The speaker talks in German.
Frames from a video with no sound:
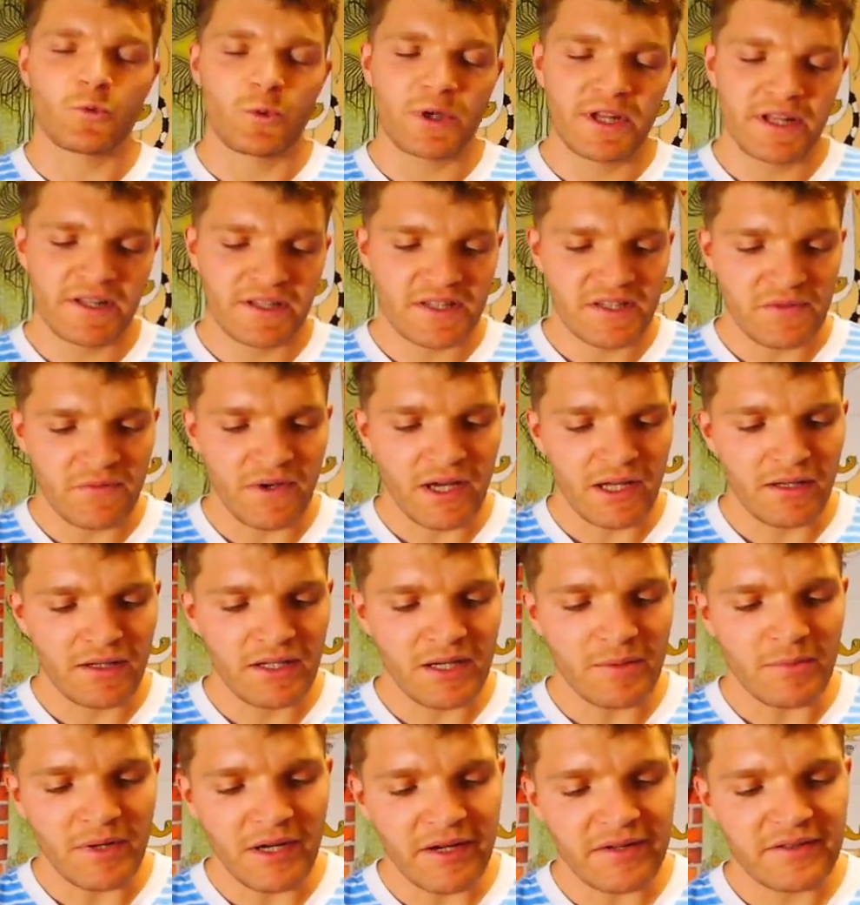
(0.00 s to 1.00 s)
Wheels werden
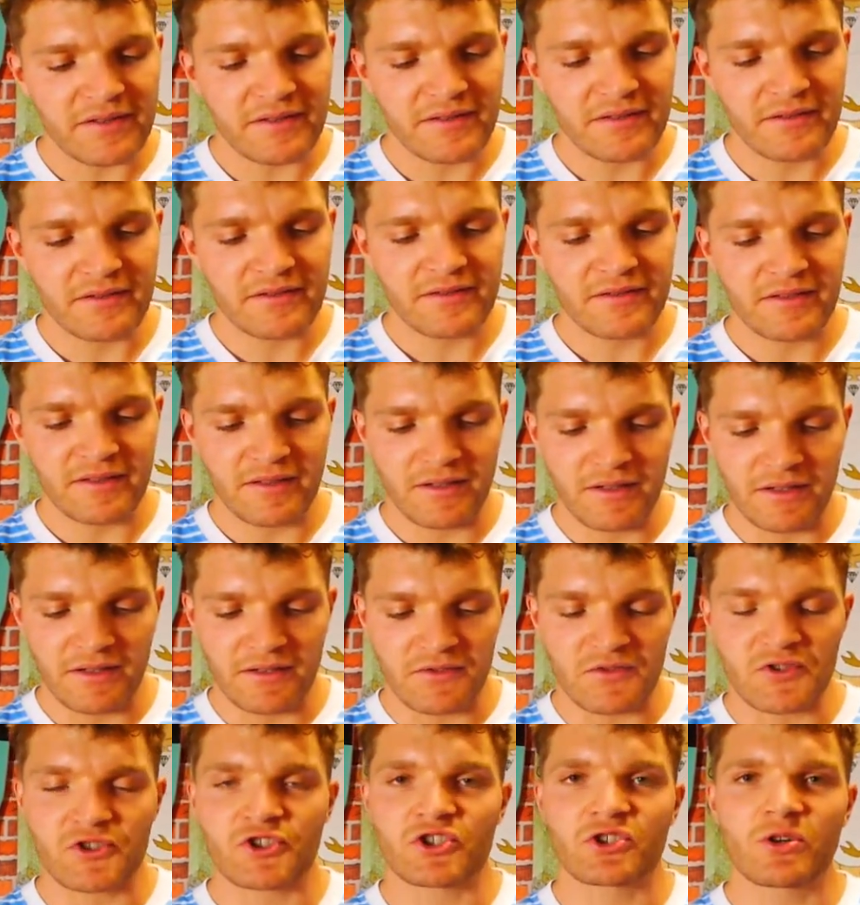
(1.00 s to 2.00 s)
ja meistens
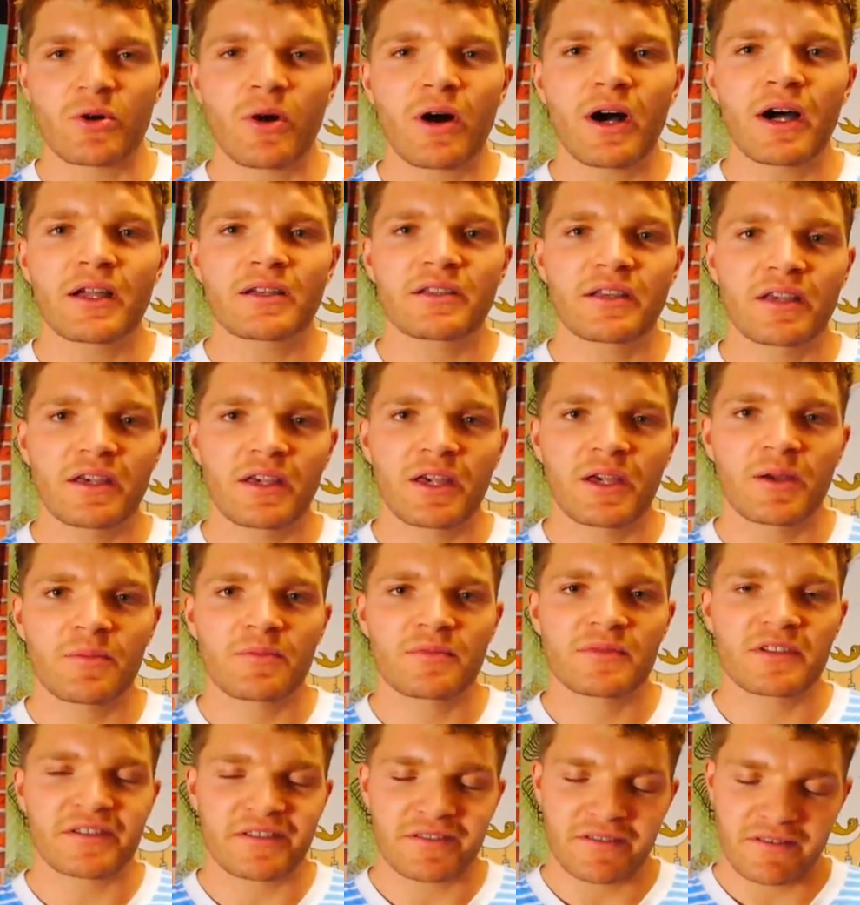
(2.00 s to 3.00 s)
in Shore
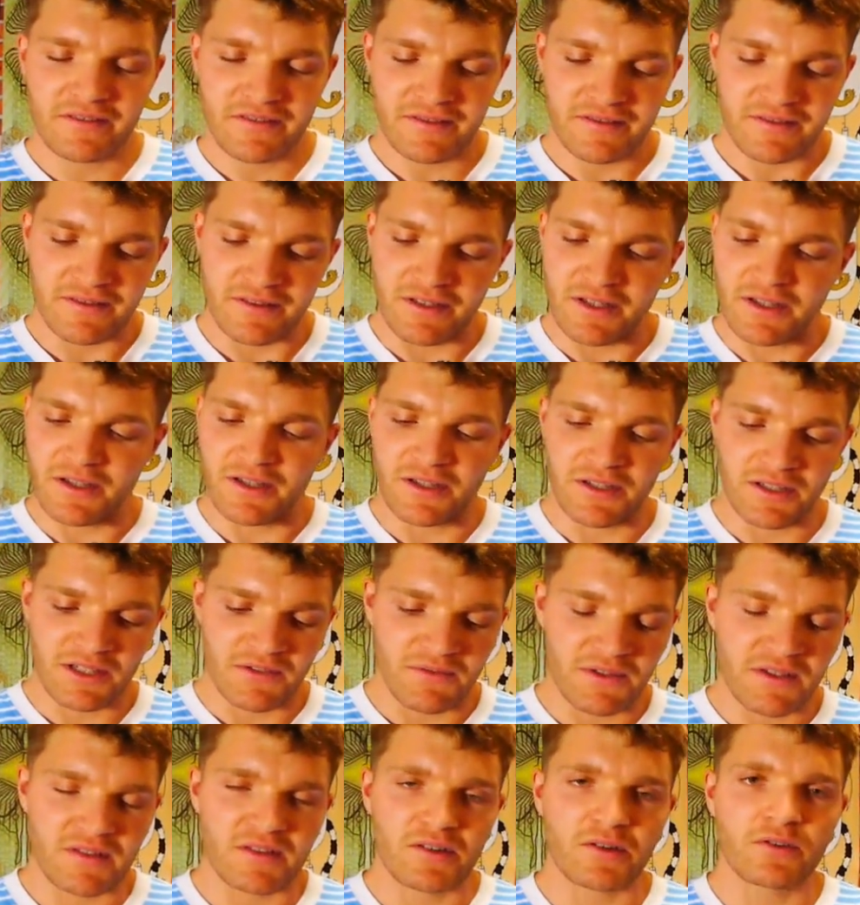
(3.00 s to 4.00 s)
angegeben. Das ist eine
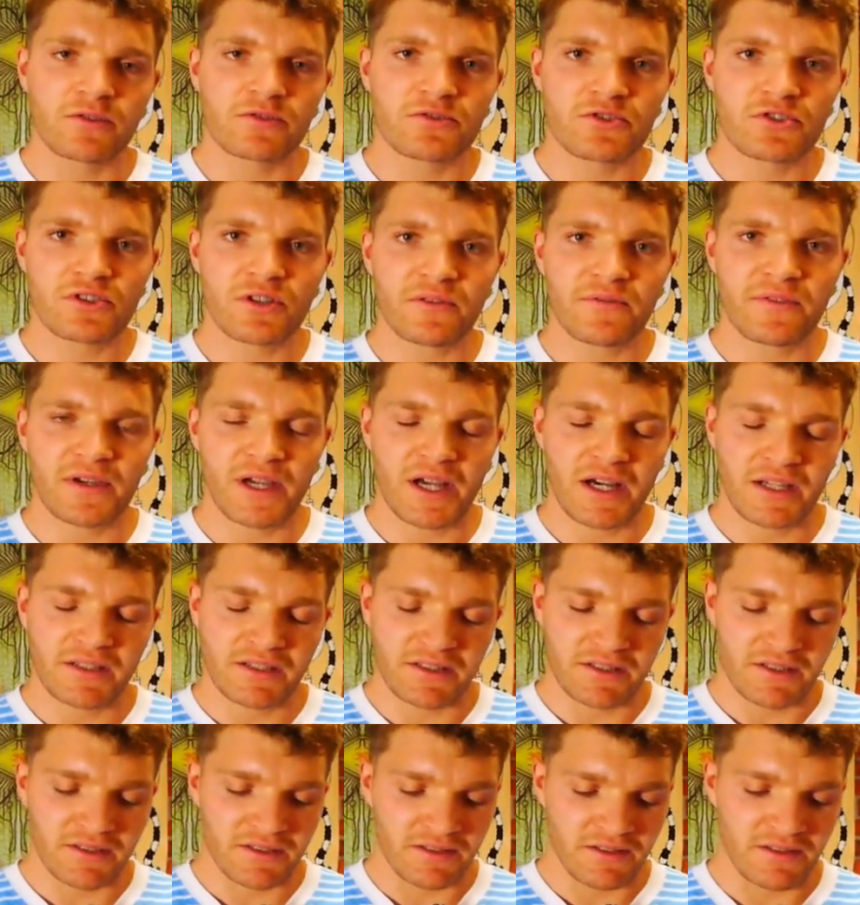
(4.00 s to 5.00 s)
gewisse
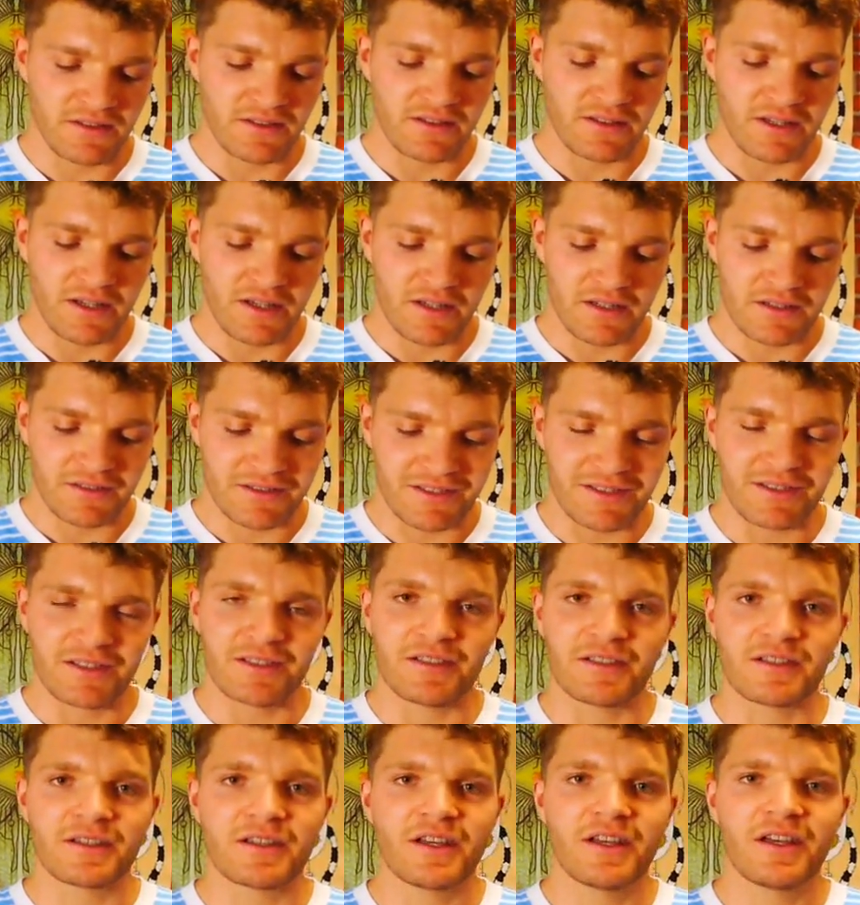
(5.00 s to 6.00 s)
Kunststoffhärte, in der
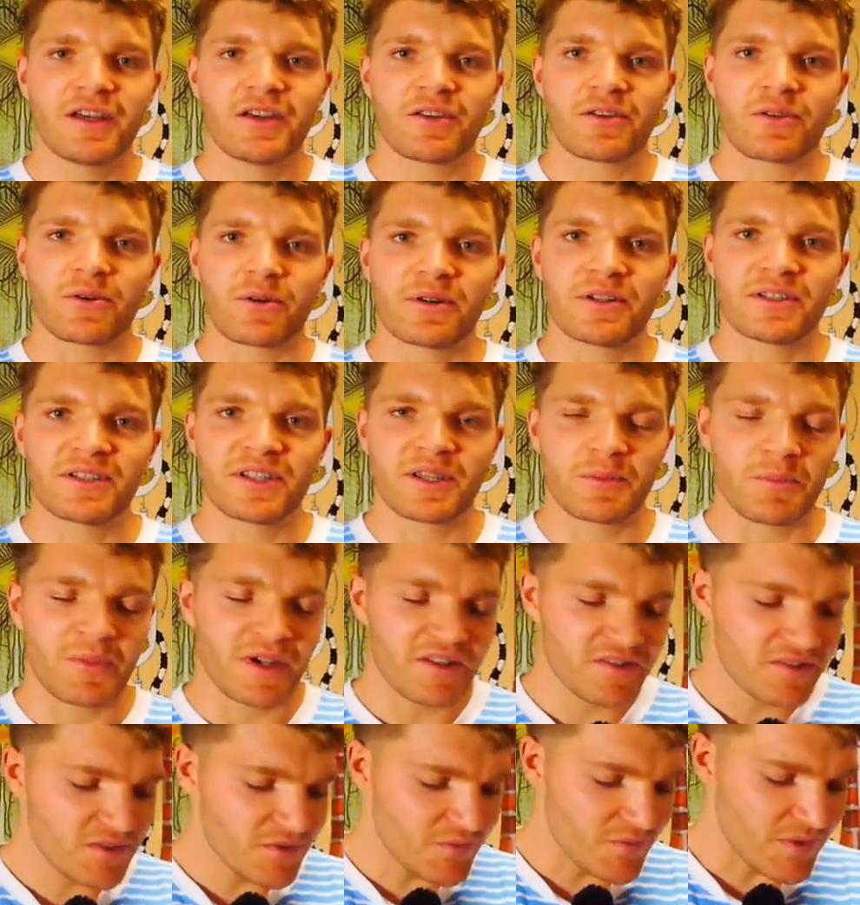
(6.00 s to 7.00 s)
die Rollen
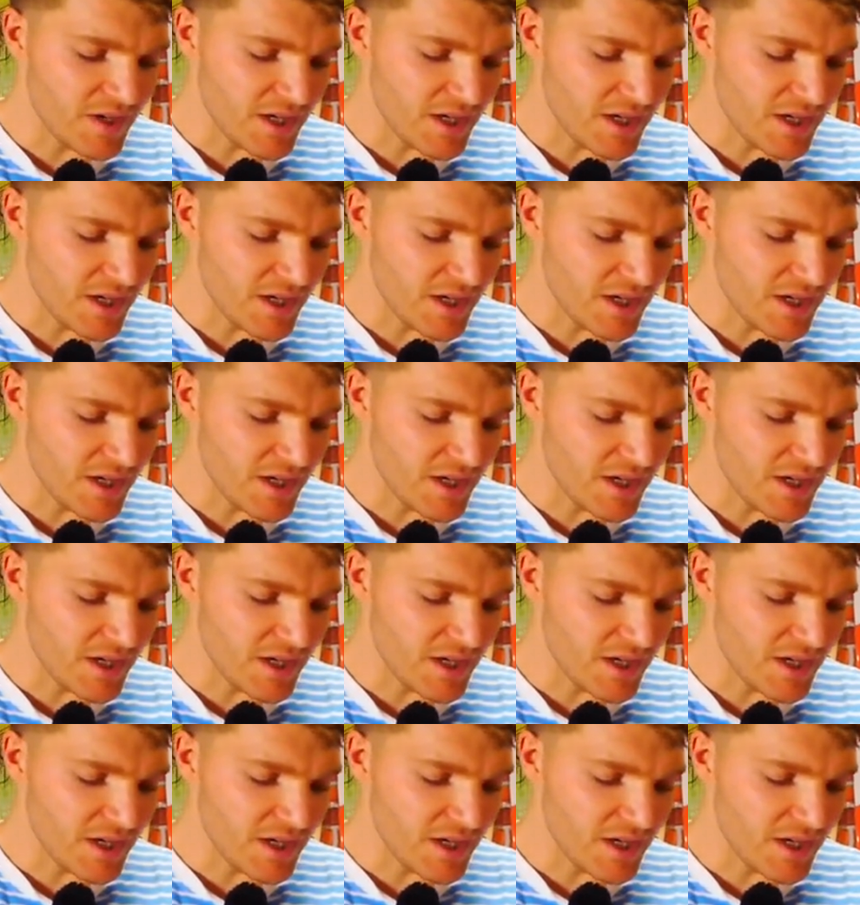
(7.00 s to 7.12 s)
gemessen